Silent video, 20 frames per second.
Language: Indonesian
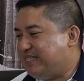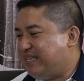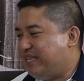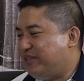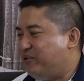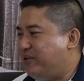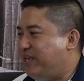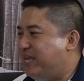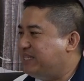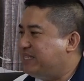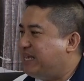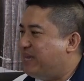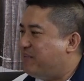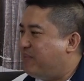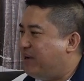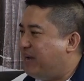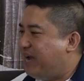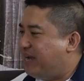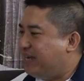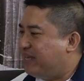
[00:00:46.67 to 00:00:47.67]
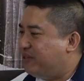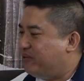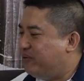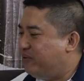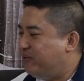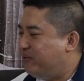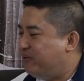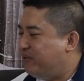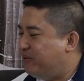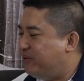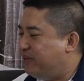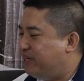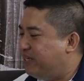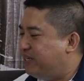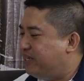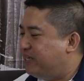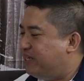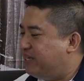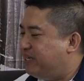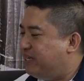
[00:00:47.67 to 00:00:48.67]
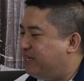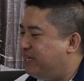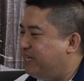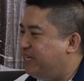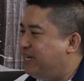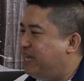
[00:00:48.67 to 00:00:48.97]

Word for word: satu yang saya pegang itu eh,